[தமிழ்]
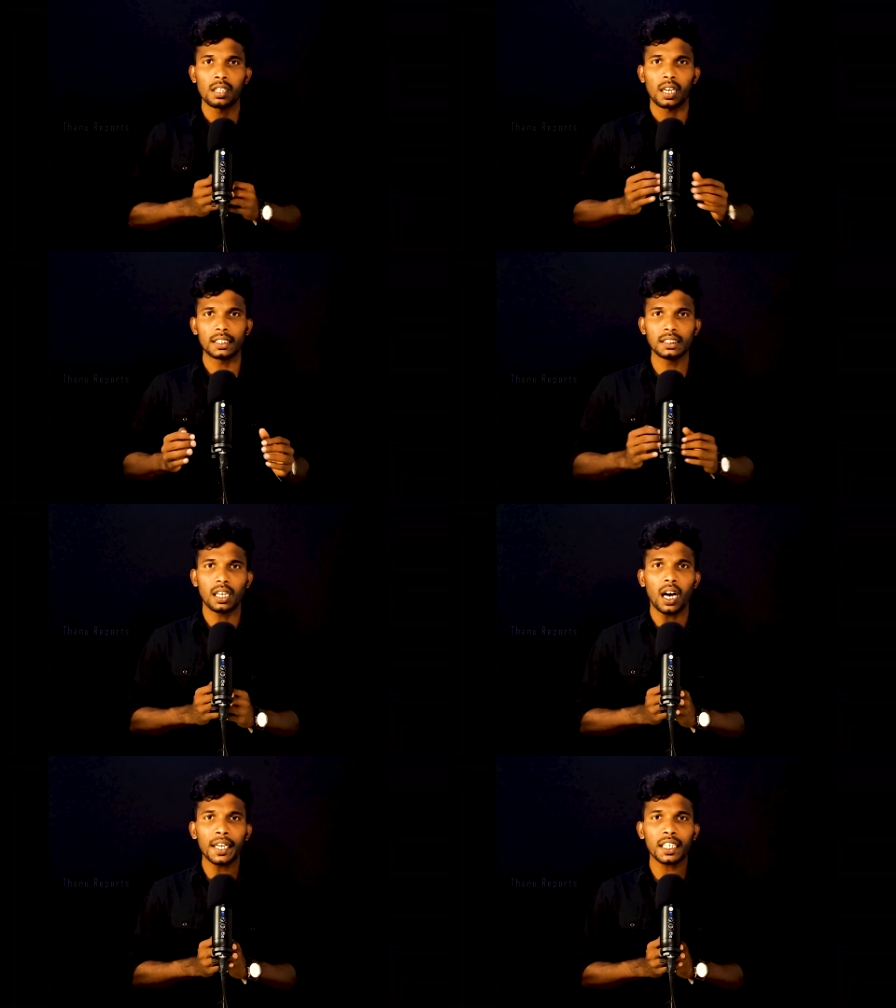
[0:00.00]
அது
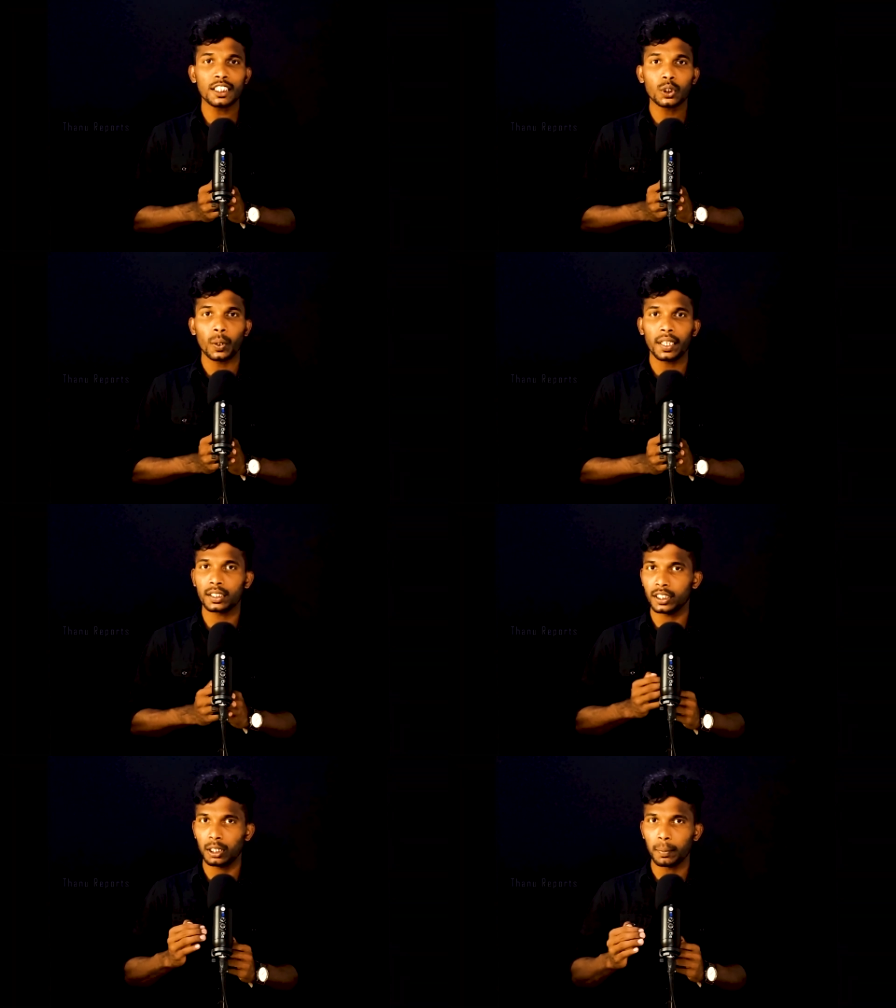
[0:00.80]
ஆயிரத்தி
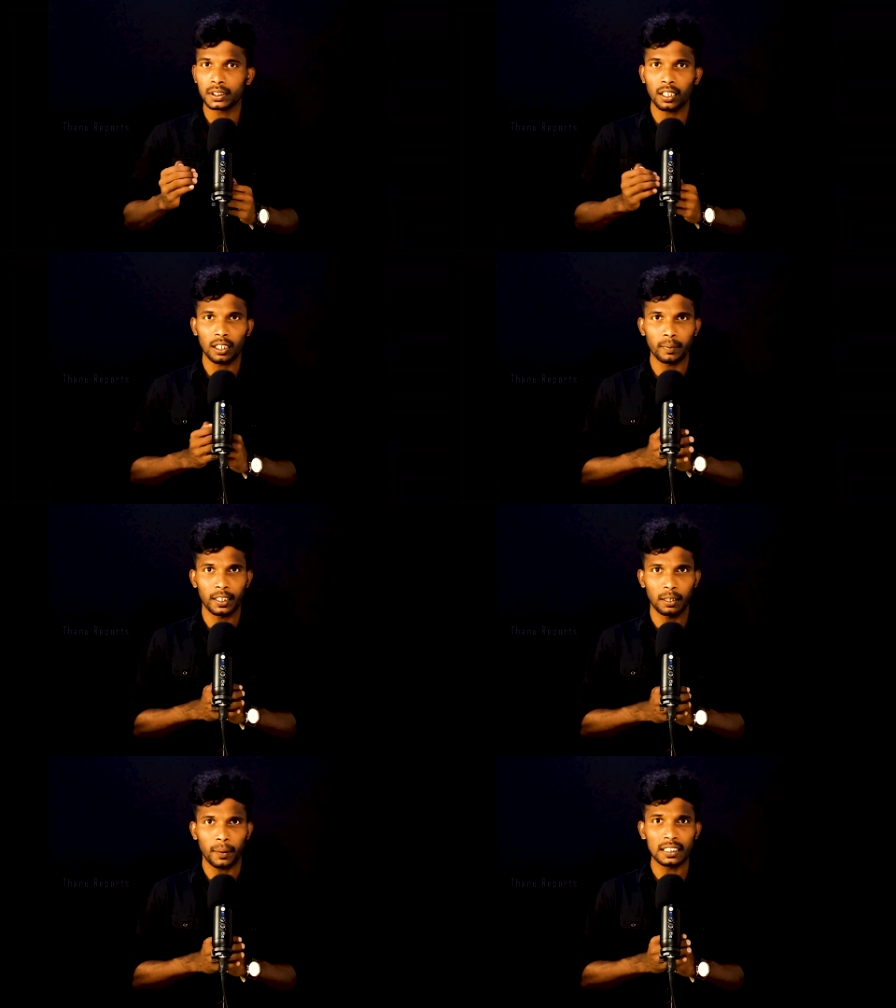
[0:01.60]
தொள்ளாயிரத்தி எழுபத்தி நாலாம்
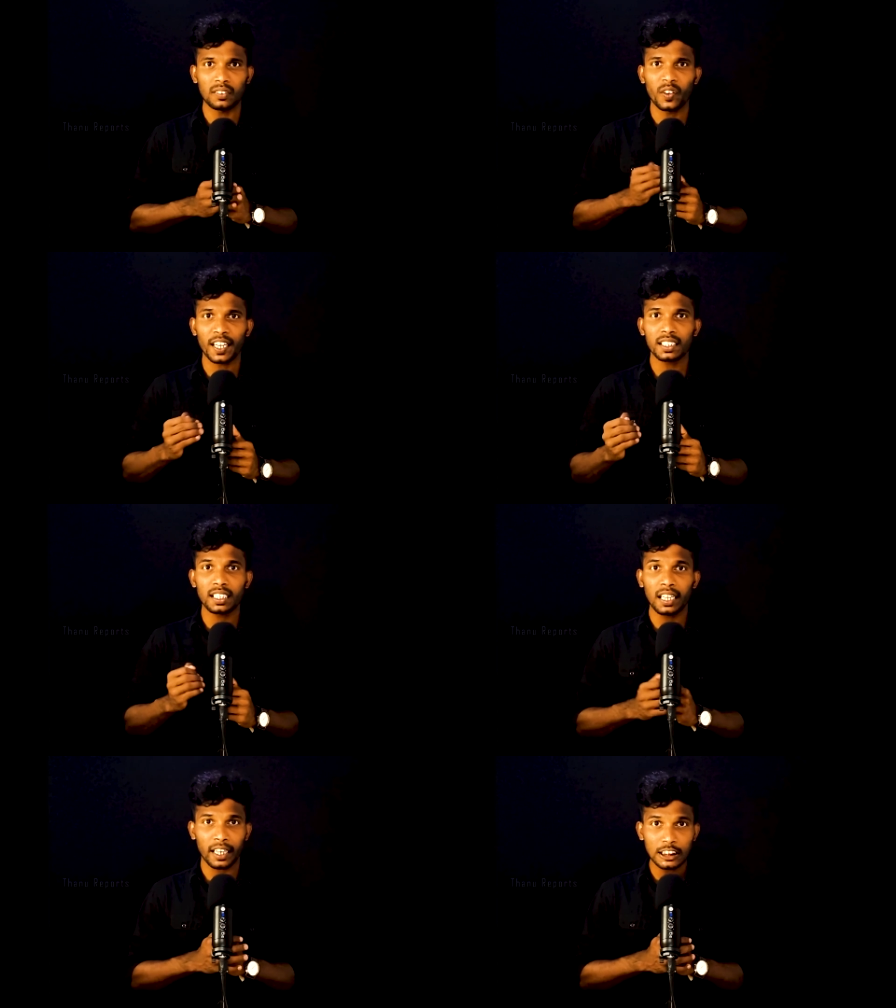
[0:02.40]
வருடம் அந்த வருடத்தில்
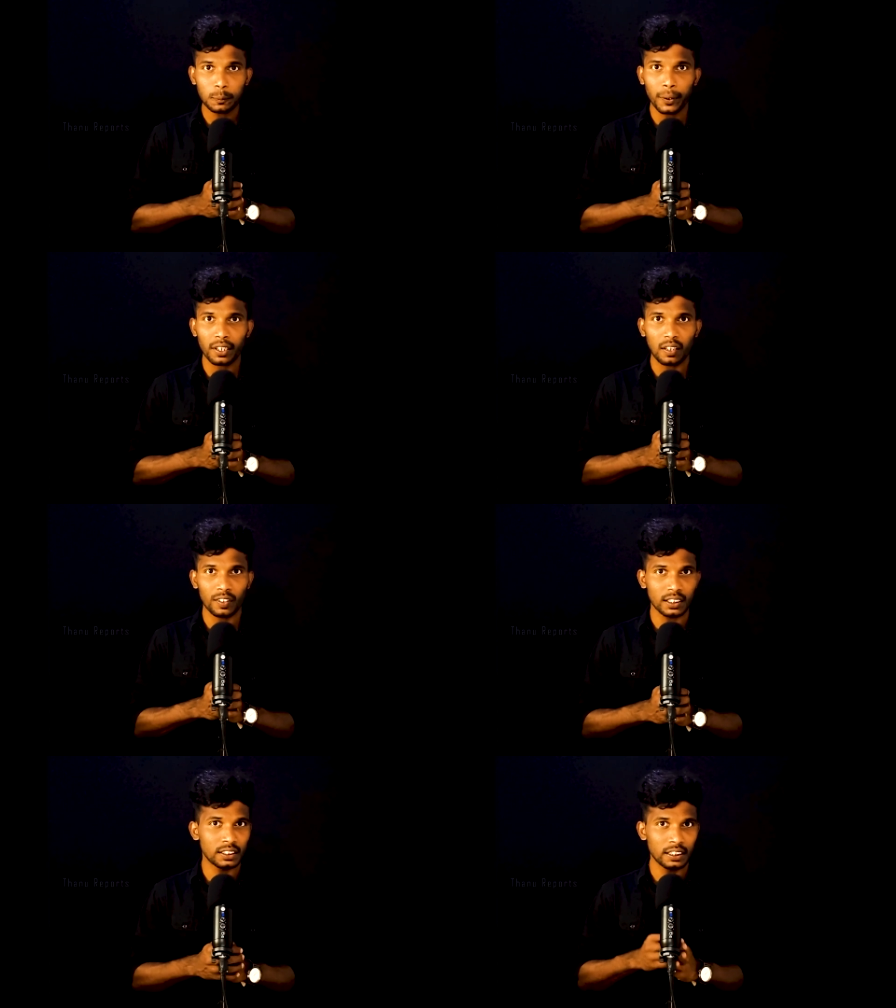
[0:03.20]
ஹஜ் பெருநாள்
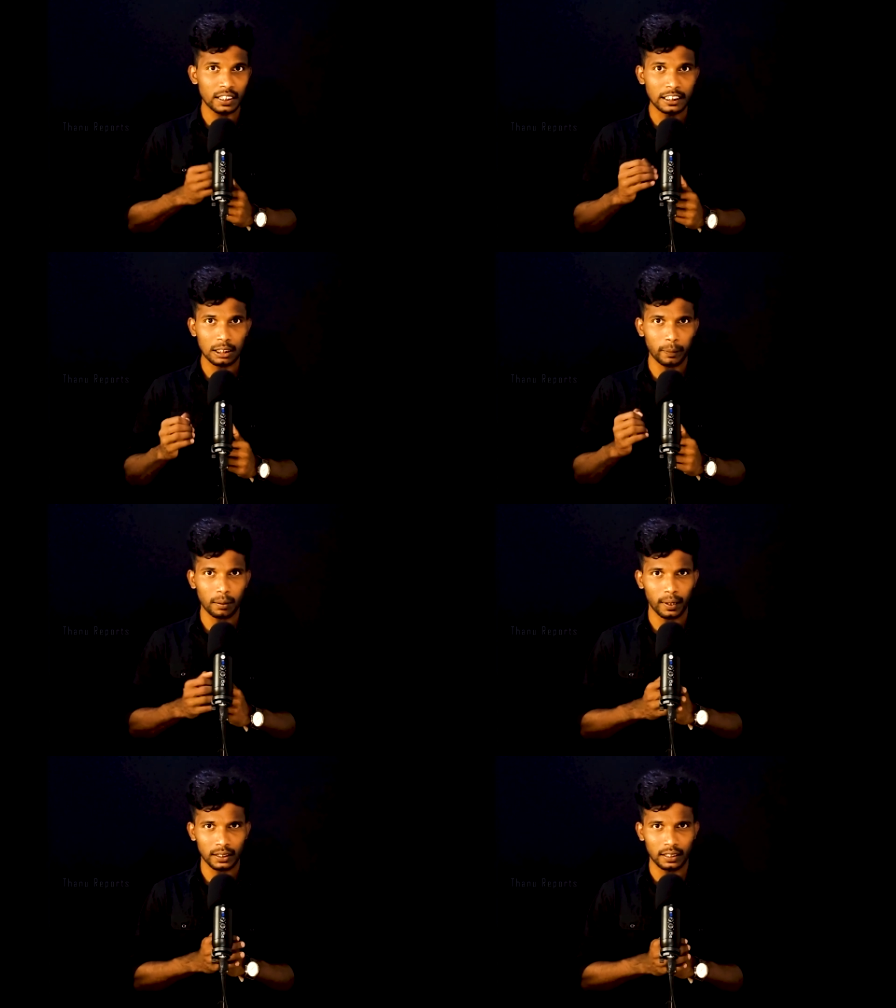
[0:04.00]
வந்தது டிசம்பர்
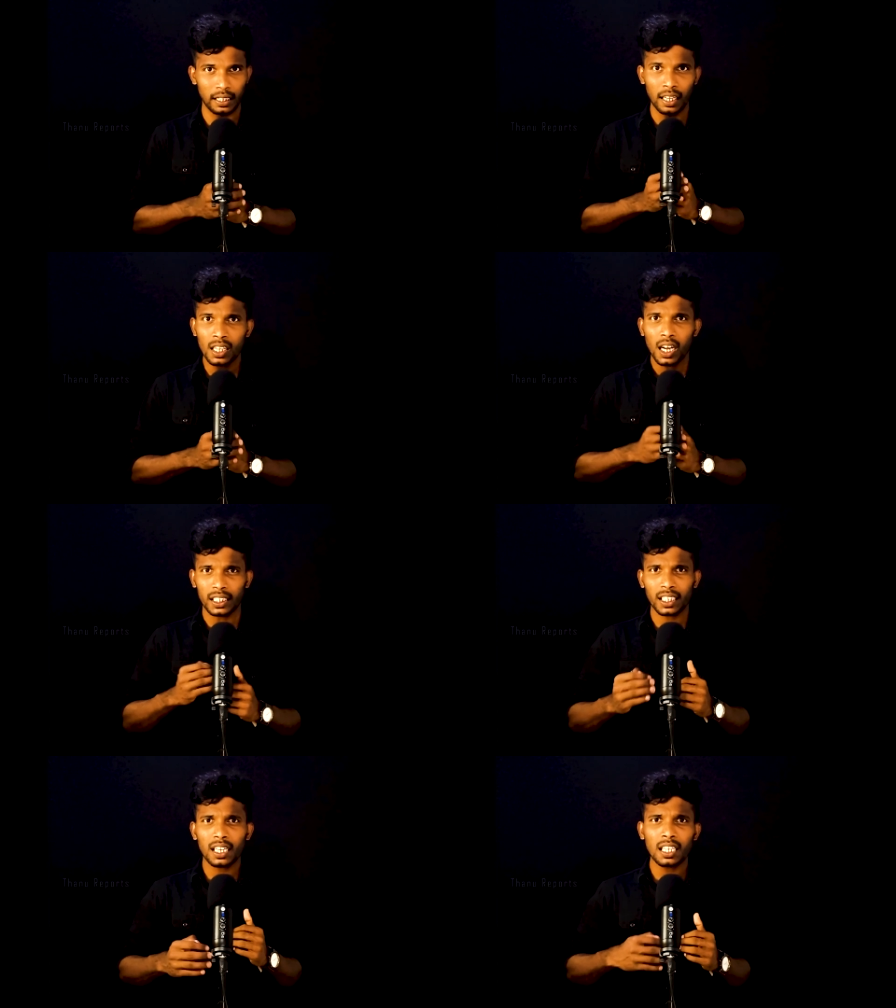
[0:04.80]
மாதத்தில்
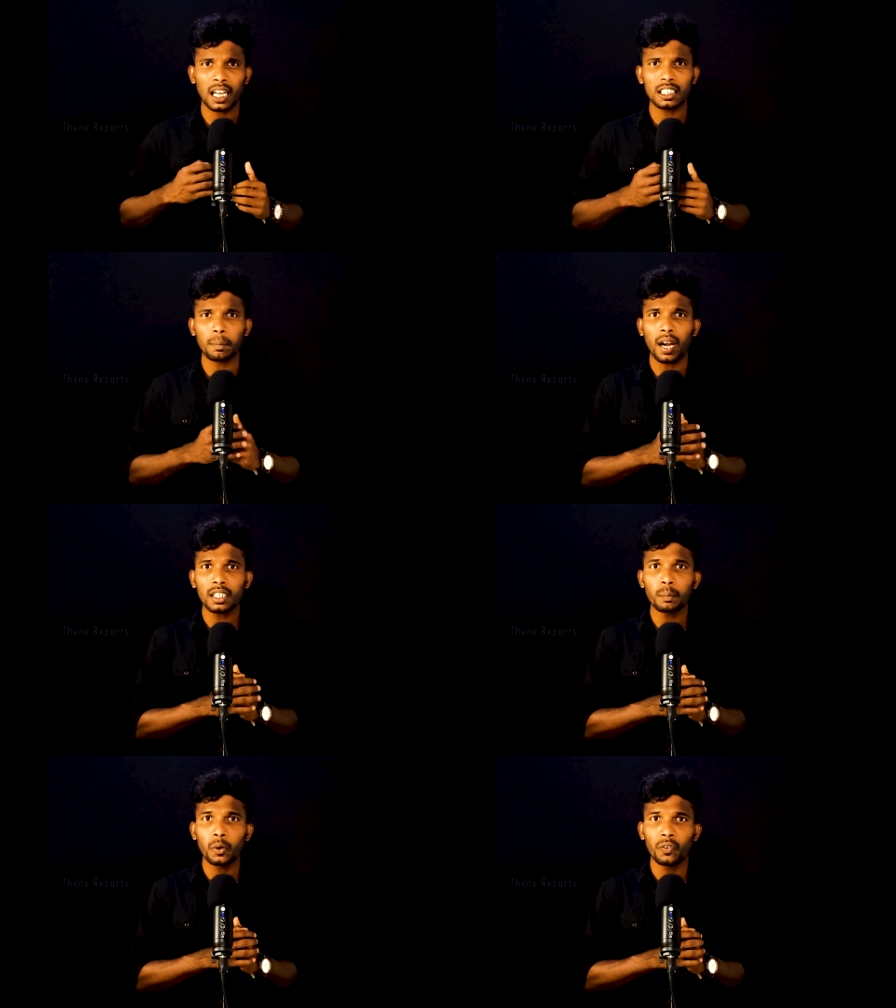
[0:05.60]
அதனால அந்த
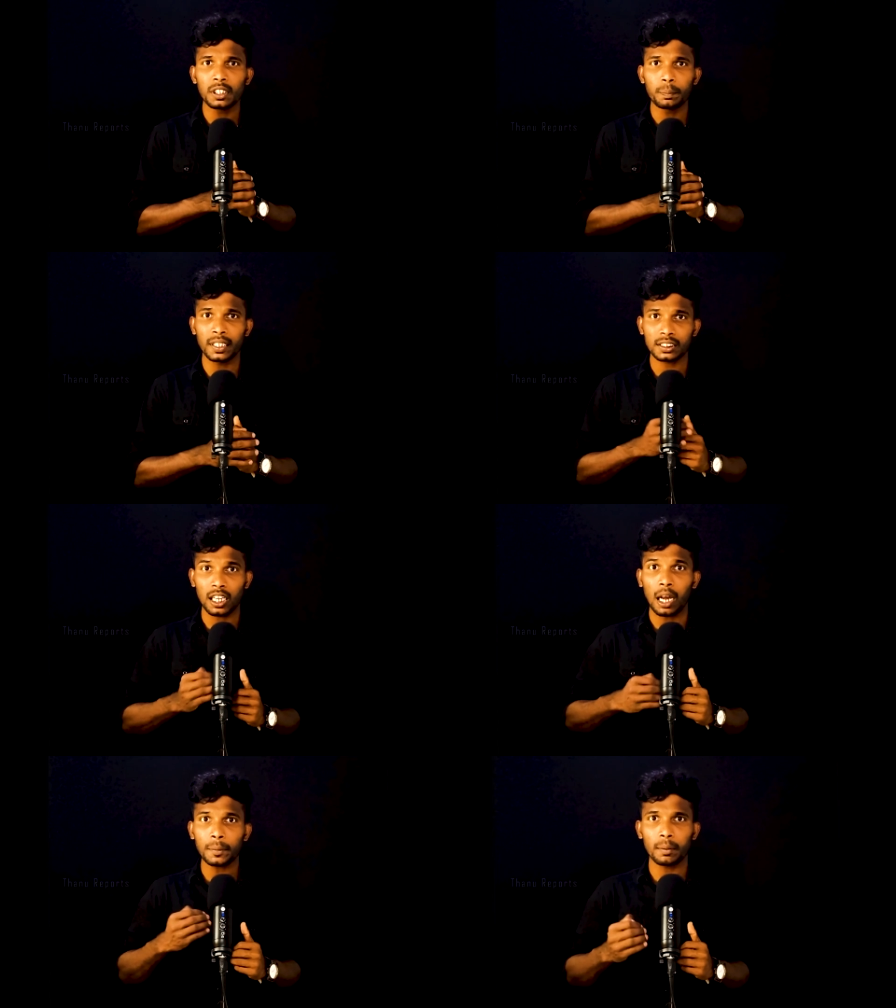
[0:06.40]
மாதம் முழுவதுமே இஸ்லாமிய